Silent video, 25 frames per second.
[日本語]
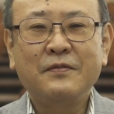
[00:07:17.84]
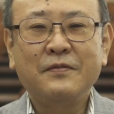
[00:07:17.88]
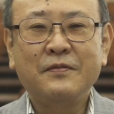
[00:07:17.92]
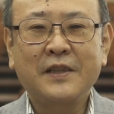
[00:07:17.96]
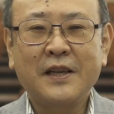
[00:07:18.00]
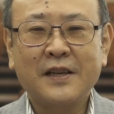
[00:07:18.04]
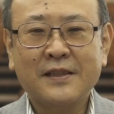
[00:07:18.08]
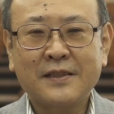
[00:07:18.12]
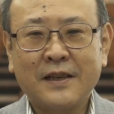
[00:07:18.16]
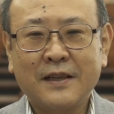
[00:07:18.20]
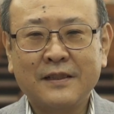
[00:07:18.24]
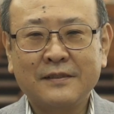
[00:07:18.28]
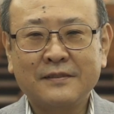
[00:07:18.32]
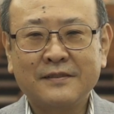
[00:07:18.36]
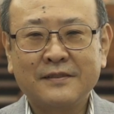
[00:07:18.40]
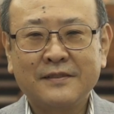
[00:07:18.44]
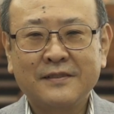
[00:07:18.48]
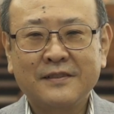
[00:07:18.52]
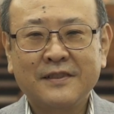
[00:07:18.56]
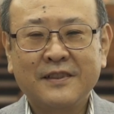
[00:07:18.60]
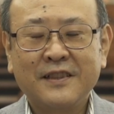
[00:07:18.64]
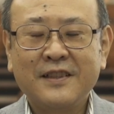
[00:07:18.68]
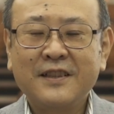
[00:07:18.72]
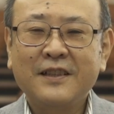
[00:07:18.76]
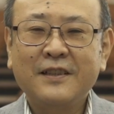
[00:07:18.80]
皆さん
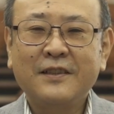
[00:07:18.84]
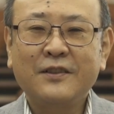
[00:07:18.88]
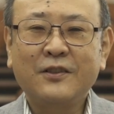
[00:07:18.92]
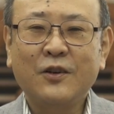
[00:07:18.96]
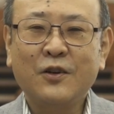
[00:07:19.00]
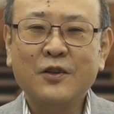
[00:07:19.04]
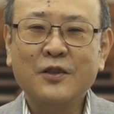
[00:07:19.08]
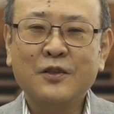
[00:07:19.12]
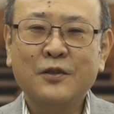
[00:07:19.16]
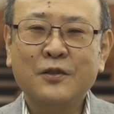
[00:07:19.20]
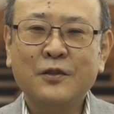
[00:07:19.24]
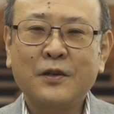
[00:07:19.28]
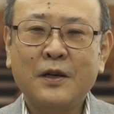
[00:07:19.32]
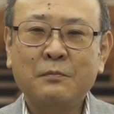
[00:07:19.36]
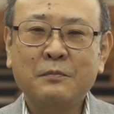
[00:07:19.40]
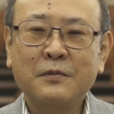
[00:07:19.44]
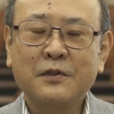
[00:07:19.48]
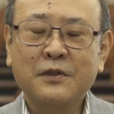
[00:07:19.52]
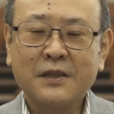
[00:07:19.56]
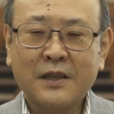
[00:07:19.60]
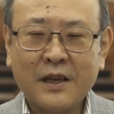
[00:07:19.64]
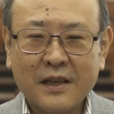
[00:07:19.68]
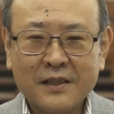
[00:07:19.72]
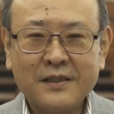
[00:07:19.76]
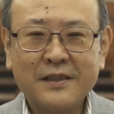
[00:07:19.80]
ドイツ語は難
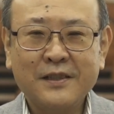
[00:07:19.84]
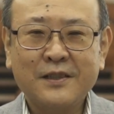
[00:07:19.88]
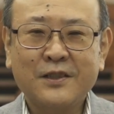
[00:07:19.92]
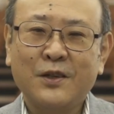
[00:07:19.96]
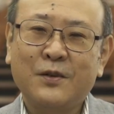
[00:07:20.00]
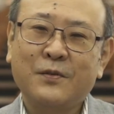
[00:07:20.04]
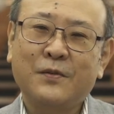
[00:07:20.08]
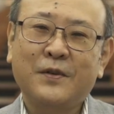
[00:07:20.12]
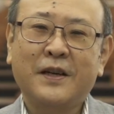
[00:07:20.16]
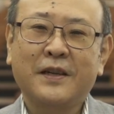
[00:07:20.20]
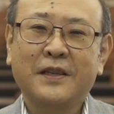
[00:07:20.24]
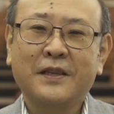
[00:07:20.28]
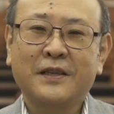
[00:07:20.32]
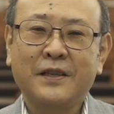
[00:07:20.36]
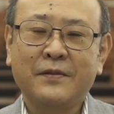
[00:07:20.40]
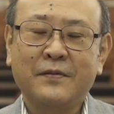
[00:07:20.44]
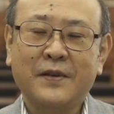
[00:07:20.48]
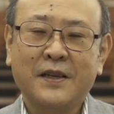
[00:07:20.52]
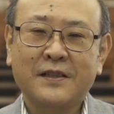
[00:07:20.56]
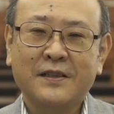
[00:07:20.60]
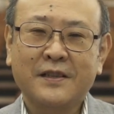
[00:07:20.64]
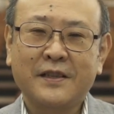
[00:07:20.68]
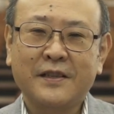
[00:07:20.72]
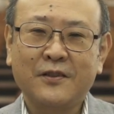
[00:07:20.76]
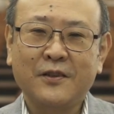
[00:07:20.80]
しいと思われて
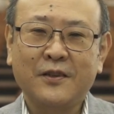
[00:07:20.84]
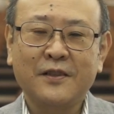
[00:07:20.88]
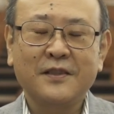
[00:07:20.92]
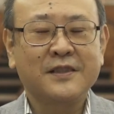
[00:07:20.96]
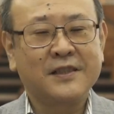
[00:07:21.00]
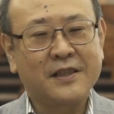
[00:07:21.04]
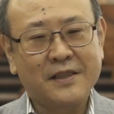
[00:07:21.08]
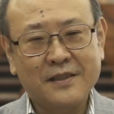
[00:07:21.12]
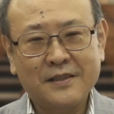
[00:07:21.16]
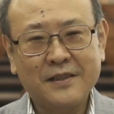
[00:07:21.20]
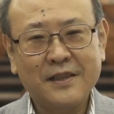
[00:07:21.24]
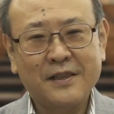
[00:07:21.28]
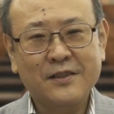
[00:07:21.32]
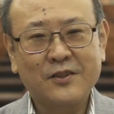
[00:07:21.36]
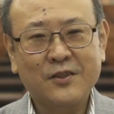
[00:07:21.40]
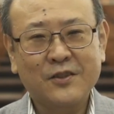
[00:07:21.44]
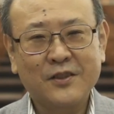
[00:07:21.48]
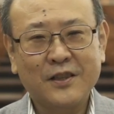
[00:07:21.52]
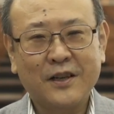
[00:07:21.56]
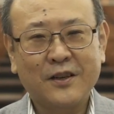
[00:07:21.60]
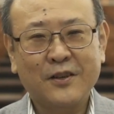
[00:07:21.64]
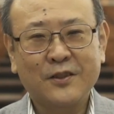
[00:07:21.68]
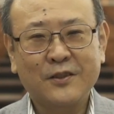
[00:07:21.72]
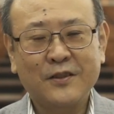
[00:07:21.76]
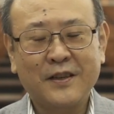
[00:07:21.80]
ますけど全然そん
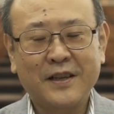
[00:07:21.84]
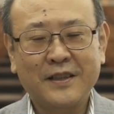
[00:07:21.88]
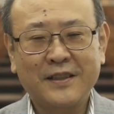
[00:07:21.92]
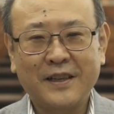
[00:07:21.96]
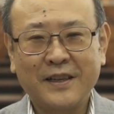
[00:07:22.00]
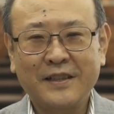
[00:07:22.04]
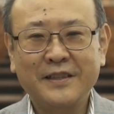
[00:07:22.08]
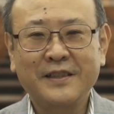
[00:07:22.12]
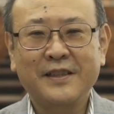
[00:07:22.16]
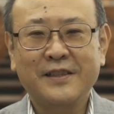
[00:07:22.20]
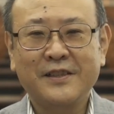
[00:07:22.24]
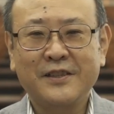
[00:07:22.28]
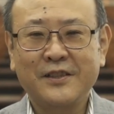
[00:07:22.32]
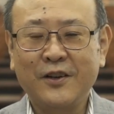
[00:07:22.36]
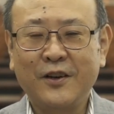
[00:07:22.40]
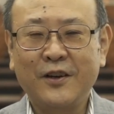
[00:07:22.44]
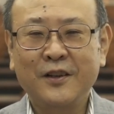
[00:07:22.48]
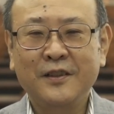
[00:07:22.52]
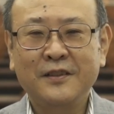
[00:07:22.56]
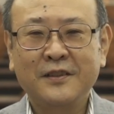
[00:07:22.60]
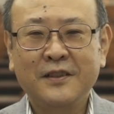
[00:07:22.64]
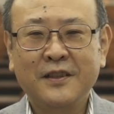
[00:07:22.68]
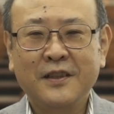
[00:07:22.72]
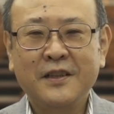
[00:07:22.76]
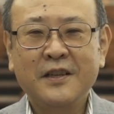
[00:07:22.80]
なことはないんですよ
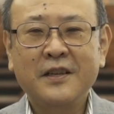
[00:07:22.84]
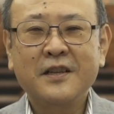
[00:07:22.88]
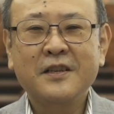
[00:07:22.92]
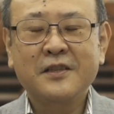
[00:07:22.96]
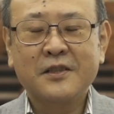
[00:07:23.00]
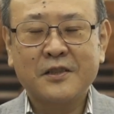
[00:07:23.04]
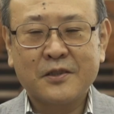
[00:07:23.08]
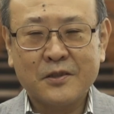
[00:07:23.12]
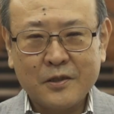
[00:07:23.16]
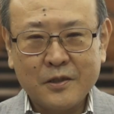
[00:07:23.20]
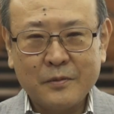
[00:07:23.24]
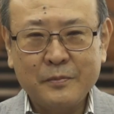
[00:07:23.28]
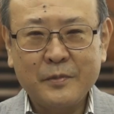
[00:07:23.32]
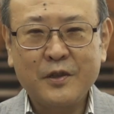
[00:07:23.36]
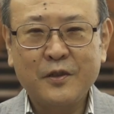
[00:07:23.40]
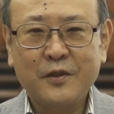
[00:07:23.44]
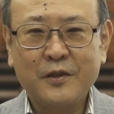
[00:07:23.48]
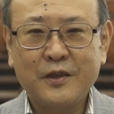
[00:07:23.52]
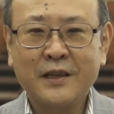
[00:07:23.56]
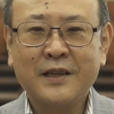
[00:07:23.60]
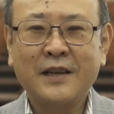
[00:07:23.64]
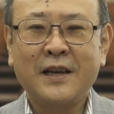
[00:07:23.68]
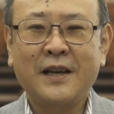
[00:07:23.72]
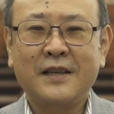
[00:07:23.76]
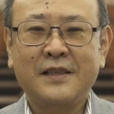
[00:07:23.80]
仕組みを
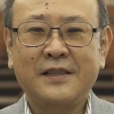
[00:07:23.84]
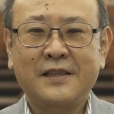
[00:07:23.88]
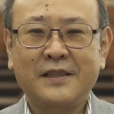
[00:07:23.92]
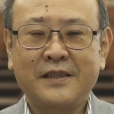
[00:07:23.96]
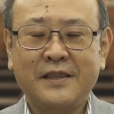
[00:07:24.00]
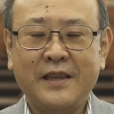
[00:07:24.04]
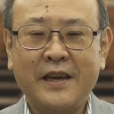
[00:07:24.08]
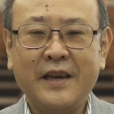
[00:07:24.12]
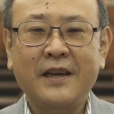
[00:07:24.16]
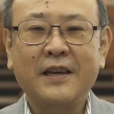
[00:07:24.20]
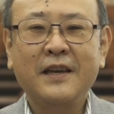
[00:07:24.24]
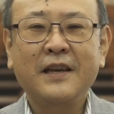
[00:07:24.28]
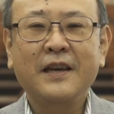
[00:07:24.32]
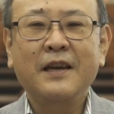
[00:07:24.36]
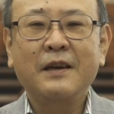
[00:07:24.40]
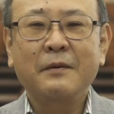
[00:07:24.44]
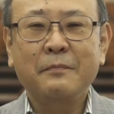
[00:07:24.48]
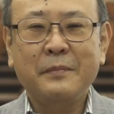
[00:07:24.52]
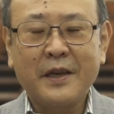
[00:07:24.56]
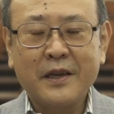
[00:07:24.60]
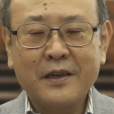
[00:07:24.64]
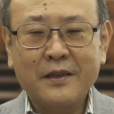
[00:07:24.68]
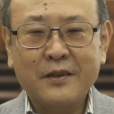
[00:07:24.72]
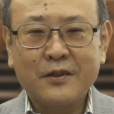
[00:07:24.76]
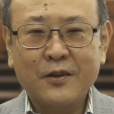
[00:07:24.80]
理解して
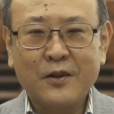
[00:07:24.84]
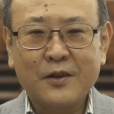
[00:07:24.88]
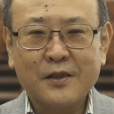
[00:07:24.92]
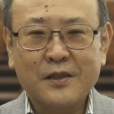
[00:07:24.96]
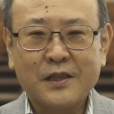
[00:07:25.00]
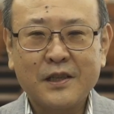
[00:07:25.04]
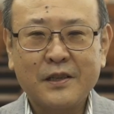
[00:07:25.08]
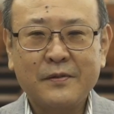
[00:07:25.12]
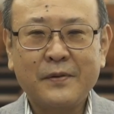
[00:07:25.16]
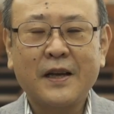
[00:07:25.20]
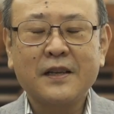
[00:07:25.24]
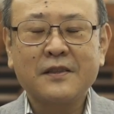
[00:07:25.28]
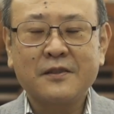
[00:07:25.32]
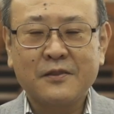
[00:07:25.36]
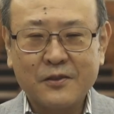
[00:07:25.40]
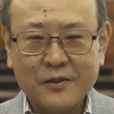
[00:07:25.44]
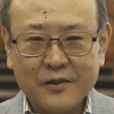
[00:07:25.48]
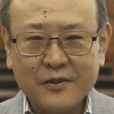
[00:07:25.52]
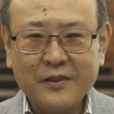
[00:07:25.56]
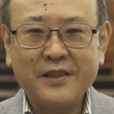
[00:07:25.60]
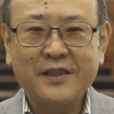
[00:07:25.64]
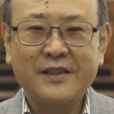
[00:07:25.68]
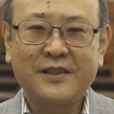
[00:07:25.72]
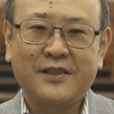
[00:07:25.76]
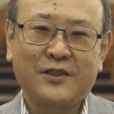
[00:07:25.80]
勉強すればす
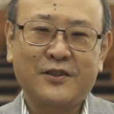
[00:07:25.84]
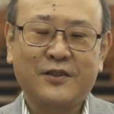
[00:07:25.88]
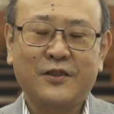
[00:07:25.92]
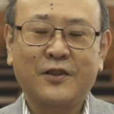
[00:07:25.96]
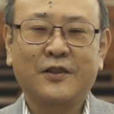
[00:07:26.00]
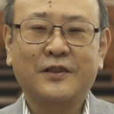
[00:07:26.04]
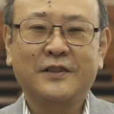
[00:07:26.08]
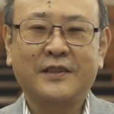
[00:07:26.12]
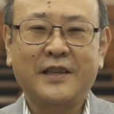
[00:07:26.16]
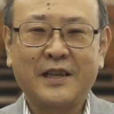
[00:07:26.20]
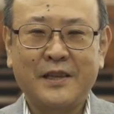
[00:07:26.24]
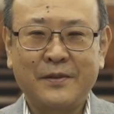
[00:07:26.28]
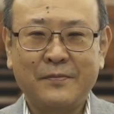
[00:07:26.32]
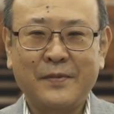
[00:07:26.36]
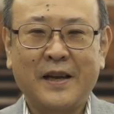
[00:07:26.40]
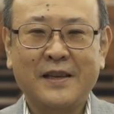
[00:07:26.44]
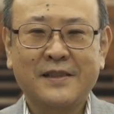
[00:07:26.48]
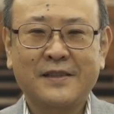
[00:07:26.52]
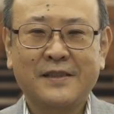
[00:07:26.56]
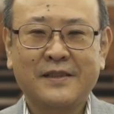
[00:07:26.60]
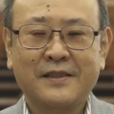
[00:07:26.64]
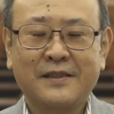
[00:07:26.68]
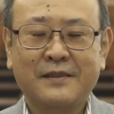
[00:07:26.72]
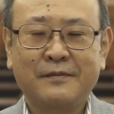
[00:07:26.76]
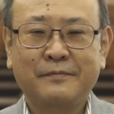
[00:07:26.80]
ぐに習得できま
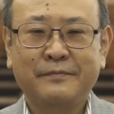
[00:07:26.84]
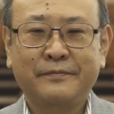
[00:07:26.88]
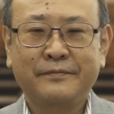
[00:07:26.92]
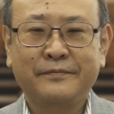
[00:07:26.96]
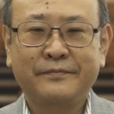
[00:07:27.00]
す